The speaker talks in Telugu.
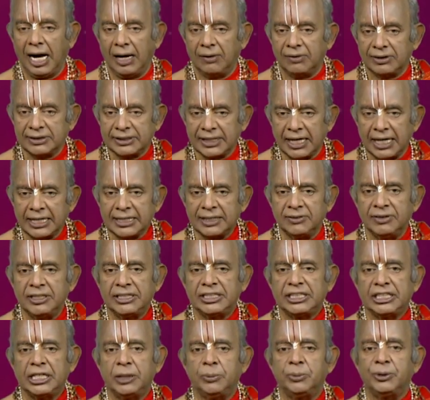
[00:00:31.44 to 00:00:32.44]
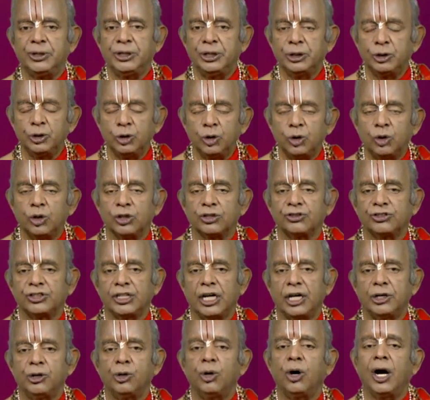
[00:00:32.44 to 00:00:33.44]
అవతారం ఎత్తినప్పుడు ఎందుకు
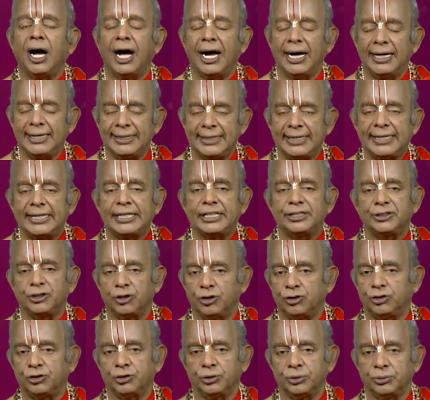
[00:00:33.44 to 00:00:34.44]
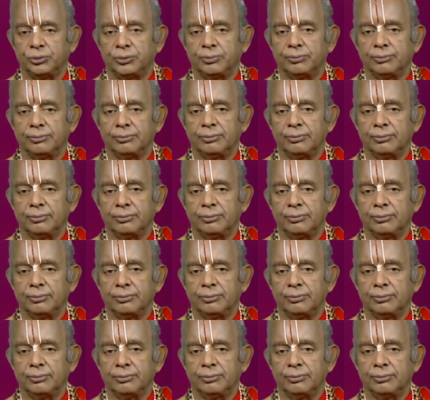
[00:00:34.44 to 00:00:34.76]
వస్తాడో ఆయనకే తెలుసును